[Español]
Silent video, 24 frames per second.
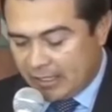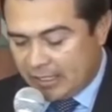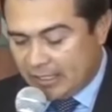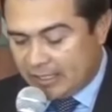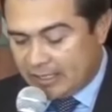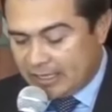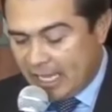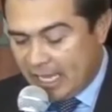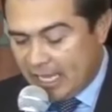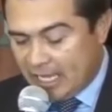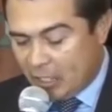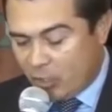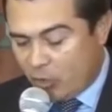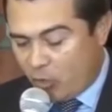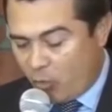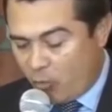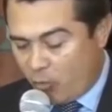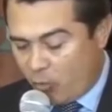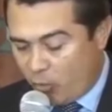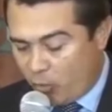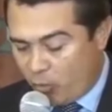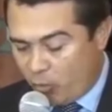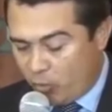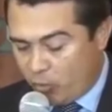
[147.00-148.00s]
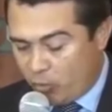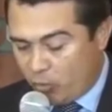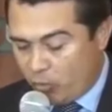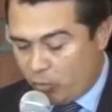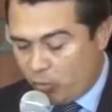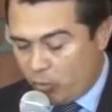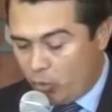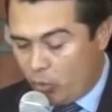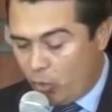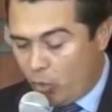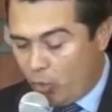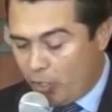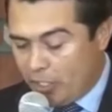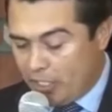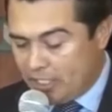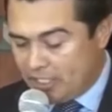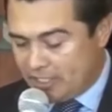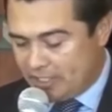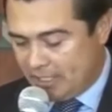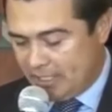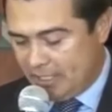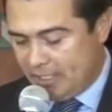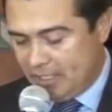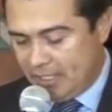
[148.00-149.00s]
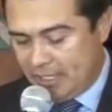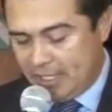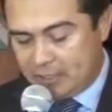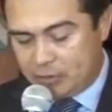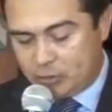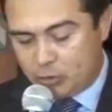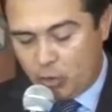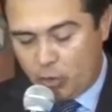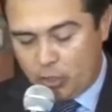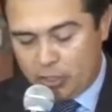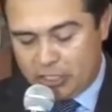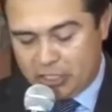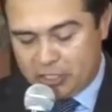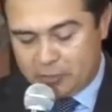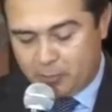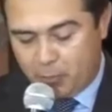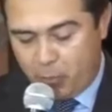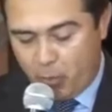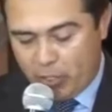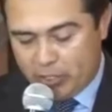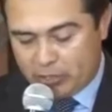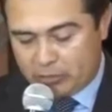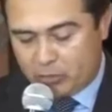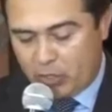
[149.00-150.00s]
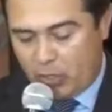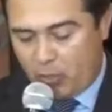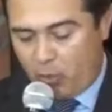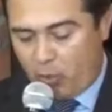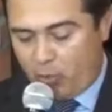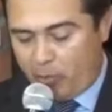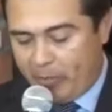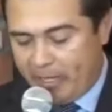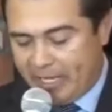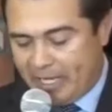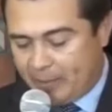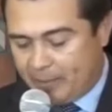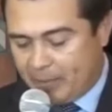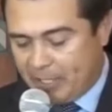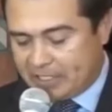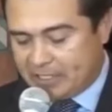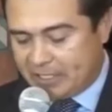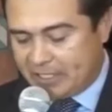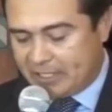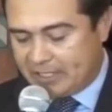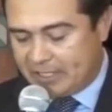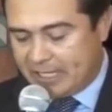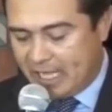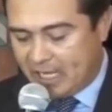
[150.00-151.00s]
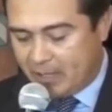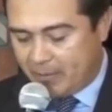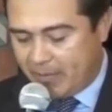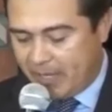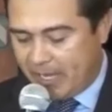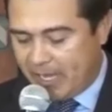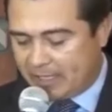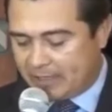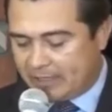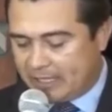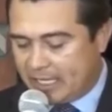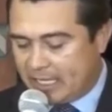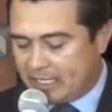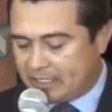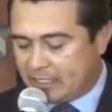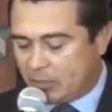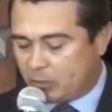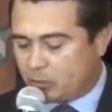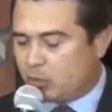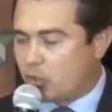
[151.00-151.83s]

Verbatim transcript: y tal como lo hice, estoy dispuesto a volver a presentarme ante las